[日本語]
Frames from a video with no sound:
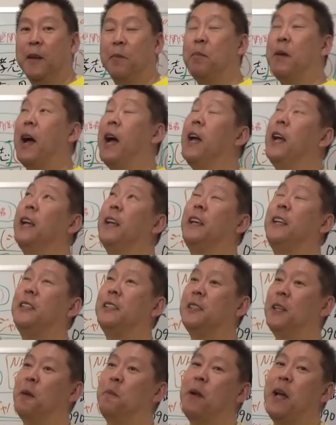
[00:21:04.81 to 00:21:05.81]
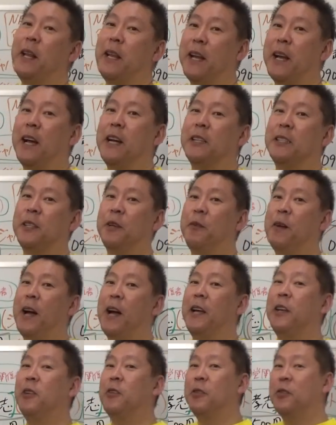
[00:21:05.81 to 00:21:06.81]
まあ1000万円に関して
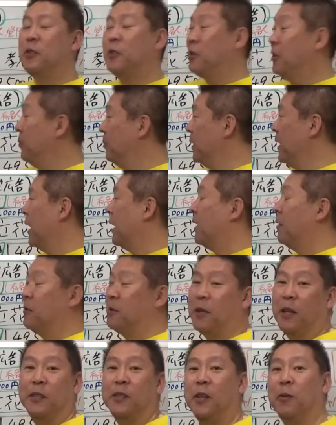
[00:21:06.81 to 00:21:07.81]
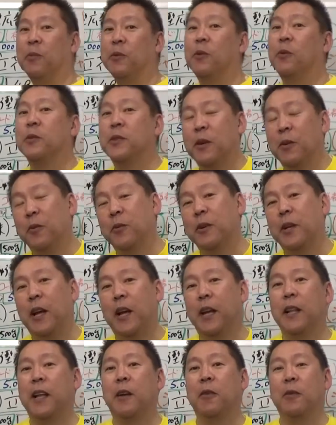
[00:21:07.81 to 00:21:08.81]
は YouTube なんかの撮影も当然
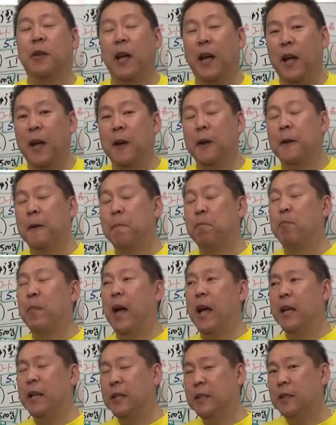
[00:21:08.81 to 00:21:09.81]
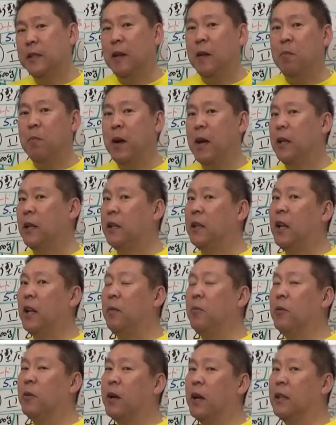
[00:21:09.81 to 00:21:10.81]
OK なので、まあ1000万円で
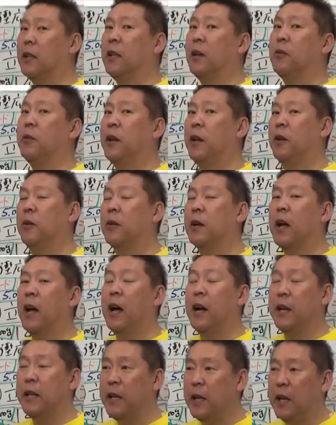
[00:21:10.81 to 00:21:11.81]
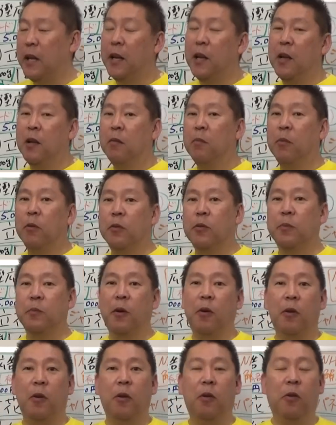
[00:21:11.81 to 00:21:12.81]
テレビを買ってくれる代わりに僕
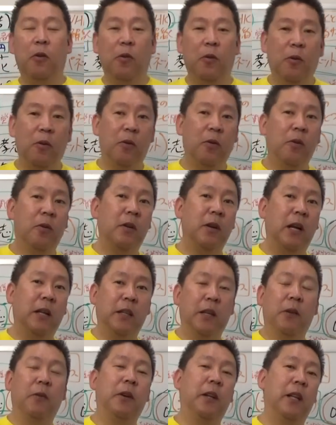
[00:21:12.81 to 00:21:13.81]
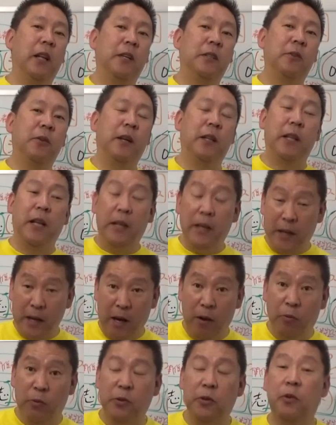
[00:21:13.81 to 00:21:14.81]
も買ってくれた人が何
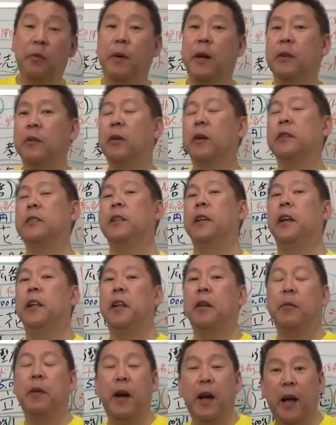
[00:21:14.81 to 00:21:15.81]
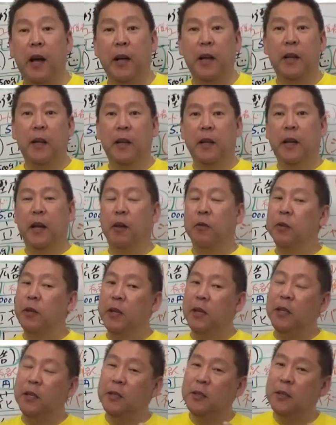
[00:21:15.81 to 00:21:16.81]
かお商売とかしていれば逆に